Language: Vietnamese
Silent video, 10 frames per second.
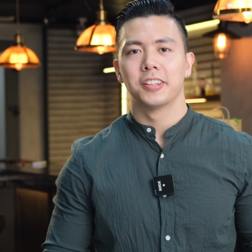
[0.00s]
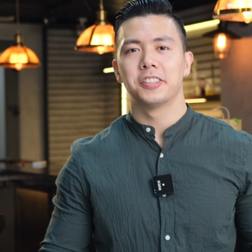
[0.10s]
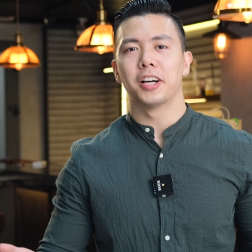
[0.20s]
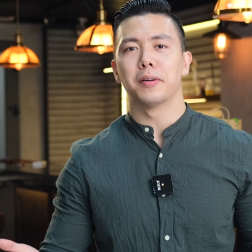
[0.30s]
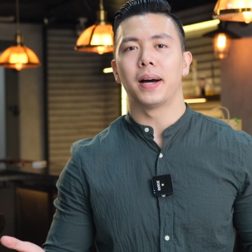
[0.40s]

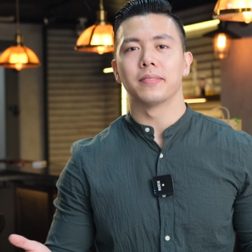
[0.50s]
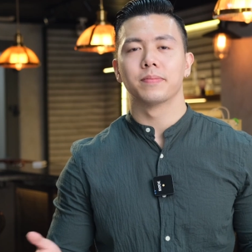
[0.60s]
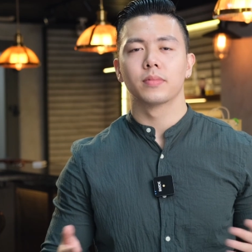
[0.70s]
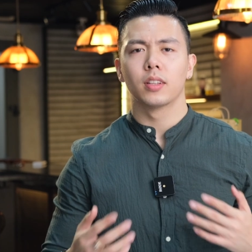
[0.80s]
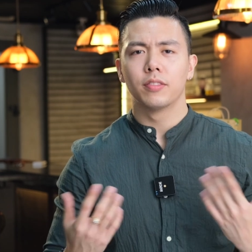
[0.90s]
Chào các bạn,
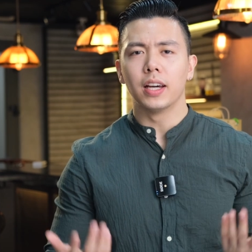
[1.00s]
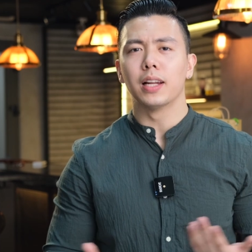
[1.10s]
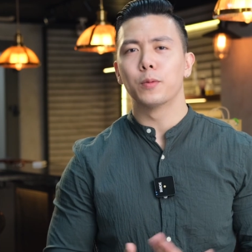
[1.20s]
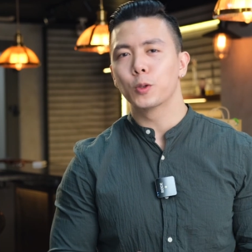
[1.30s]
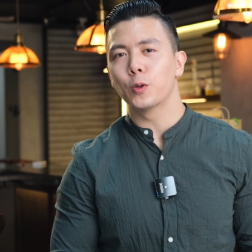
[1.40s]
vậy
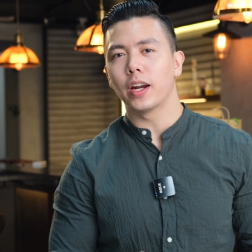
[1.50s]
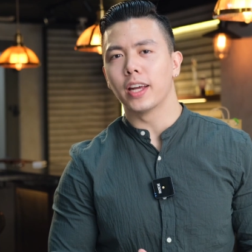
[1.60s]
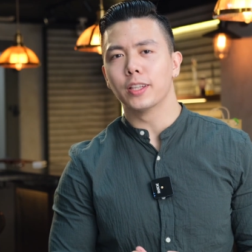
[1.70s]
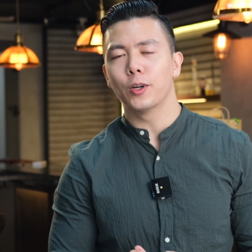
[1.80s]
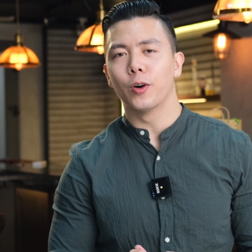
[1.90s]
là mùa thu đã
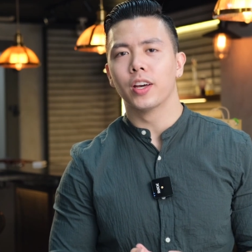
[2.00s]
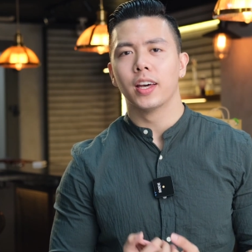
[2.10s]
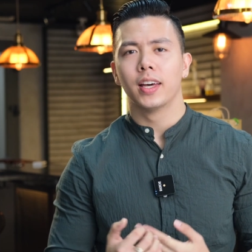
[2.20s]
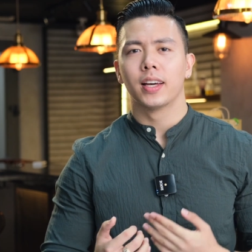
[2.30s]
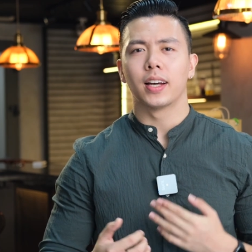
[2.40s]
đến rồi.
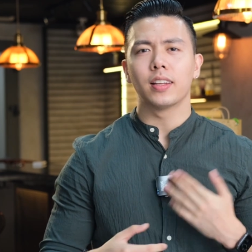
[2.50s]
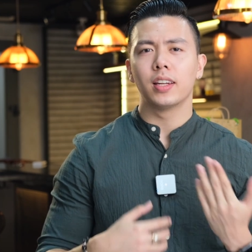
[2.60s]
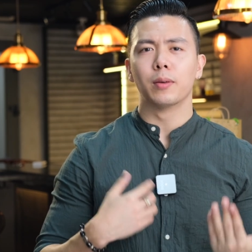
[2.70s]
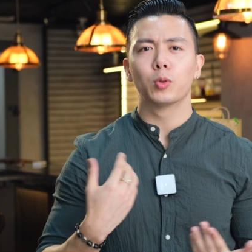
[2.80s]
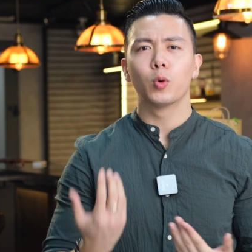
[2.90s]
Cái thời
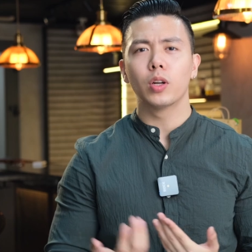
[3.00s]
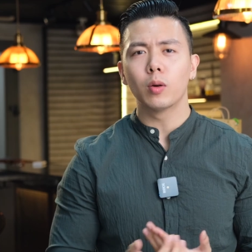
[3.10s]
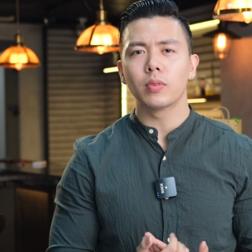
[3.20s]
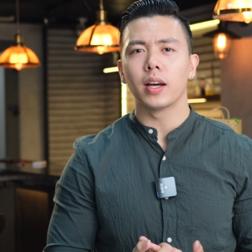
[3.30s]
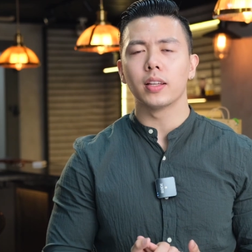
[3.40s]
điểm thu
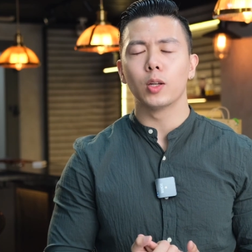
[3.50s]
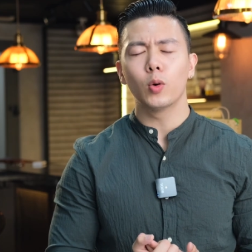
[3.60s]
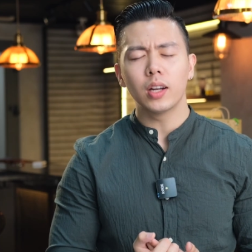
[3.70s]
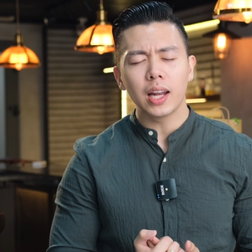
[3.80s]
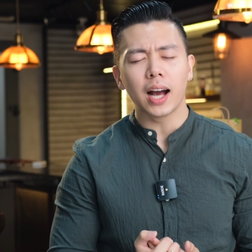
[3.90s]
đông này thì
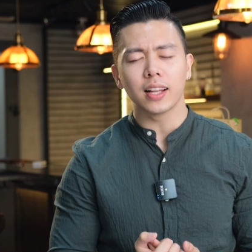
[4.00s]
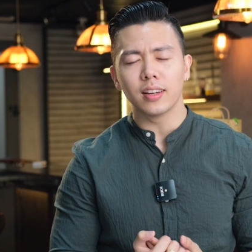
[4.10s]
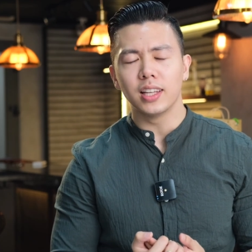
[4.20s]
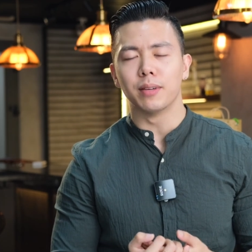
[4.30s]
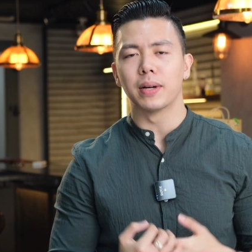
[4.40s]
luôn là cái
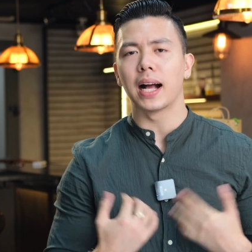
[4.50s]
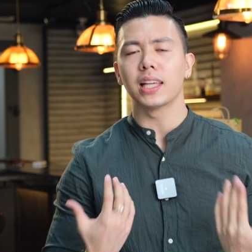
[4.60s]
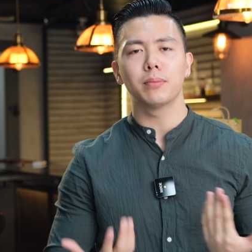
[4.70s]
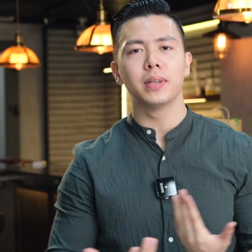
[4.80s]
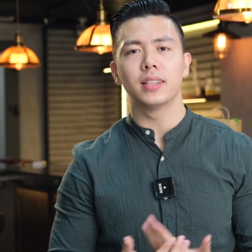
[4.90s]
thời điểm mà cá
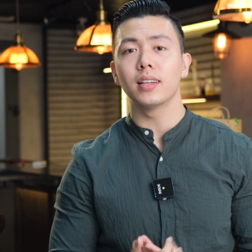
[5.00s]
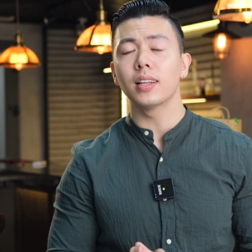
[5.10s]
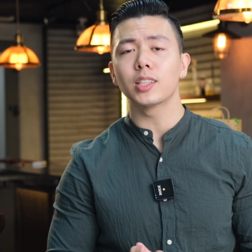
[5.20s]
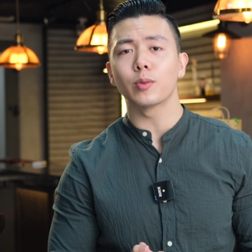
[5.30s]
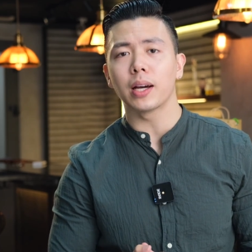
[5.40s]
nhân mình thích
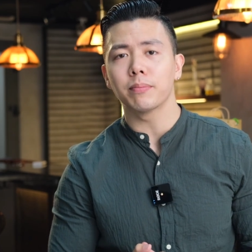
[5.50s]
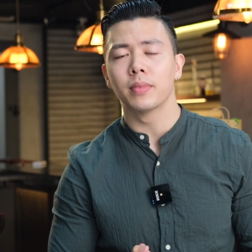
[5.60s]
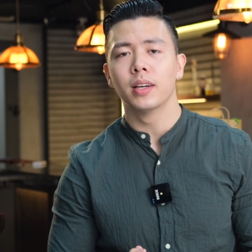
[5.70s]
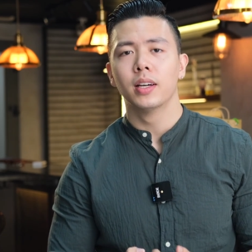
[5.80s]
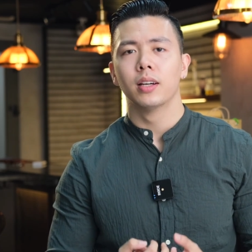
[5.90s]
nhất trong năm.
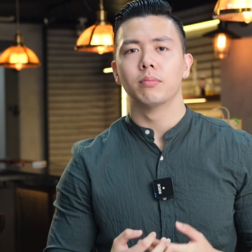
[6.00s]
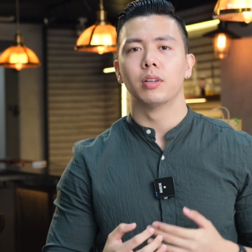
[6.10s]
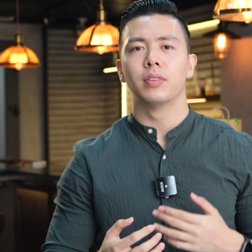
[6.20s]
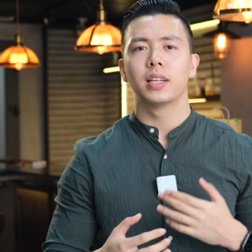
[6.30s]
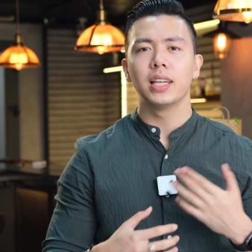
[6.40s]

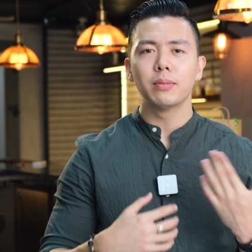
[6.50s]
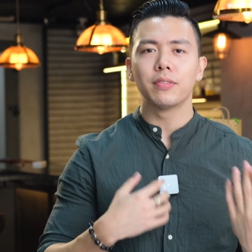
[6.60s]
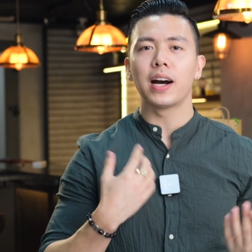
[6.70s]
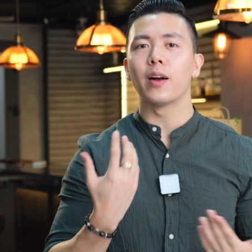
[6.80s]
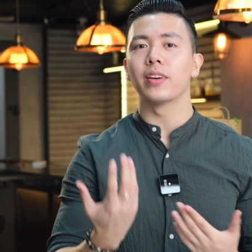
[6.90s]
Bởi vì khi mà
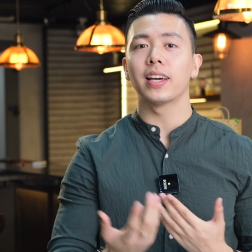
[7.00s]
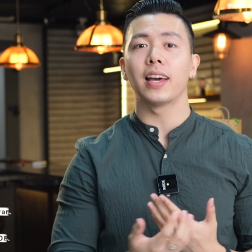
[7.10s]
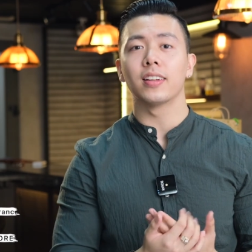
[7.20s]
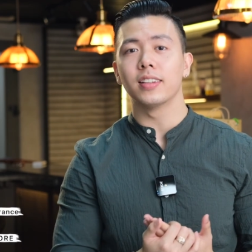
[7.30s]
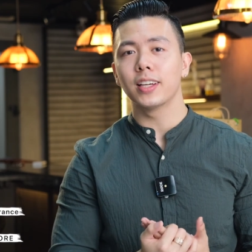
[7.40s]
vào những cái
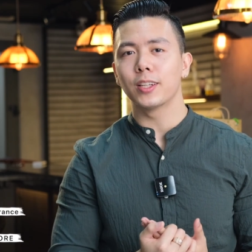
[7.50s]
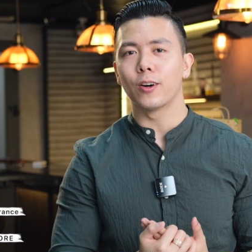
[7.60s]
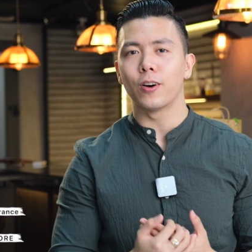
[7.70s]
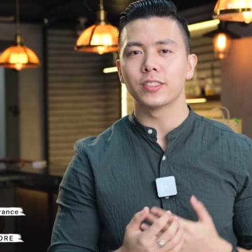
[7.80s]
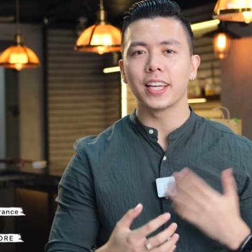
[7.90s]
ngày thời tiết
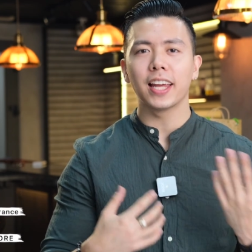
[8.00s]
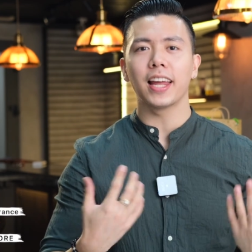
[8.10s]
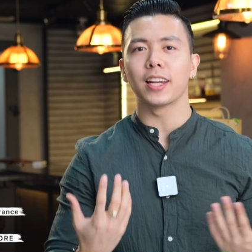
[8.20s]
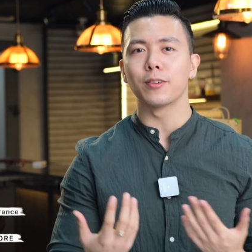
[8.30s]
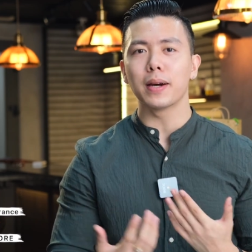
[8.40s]
nó se
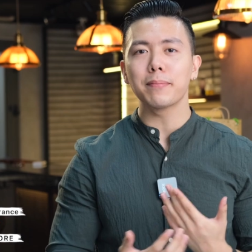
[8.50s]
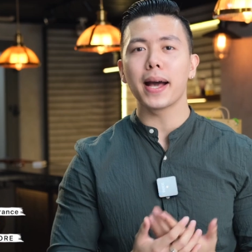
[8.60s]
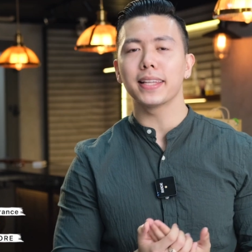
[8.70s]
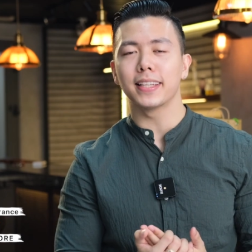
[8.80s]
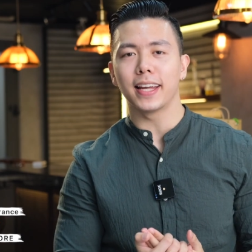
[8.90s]
lạnh, nó mát
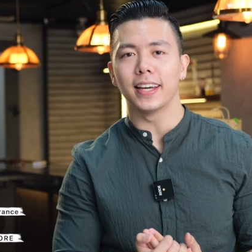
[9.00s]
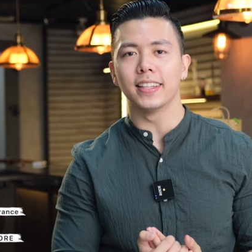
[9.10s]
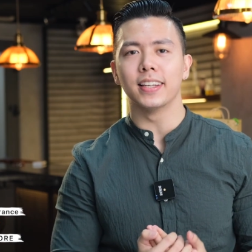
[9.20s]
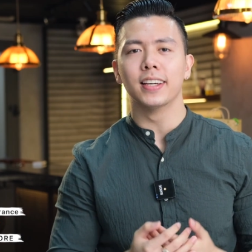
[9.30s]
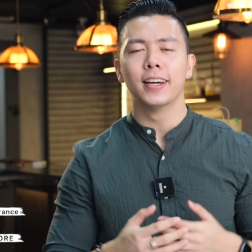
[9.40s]
mát như thế này
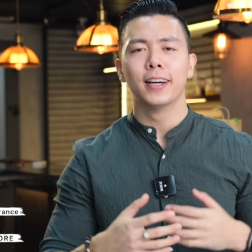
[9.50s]
thì